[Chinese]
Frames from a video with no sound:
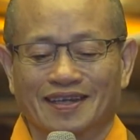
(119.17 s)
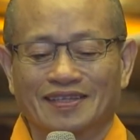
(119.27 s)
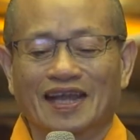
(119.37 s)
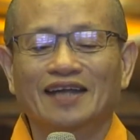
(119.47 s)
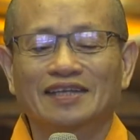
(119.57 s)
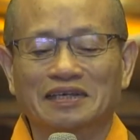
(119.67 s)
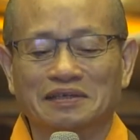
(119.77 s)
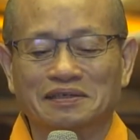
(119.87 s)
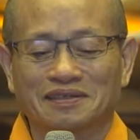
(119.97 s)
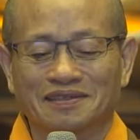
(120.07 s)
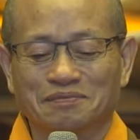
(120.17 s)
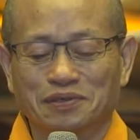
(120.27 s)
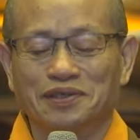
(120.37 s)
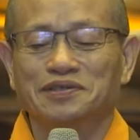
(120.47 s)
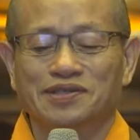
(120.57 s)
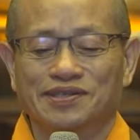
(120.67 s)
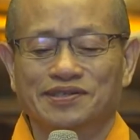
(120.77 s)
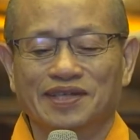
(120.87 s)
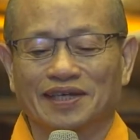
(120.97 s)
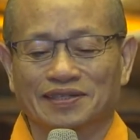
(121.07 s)
当你不能思
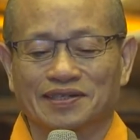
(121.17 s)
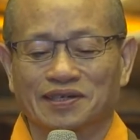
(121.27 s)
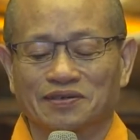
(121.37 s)
想的时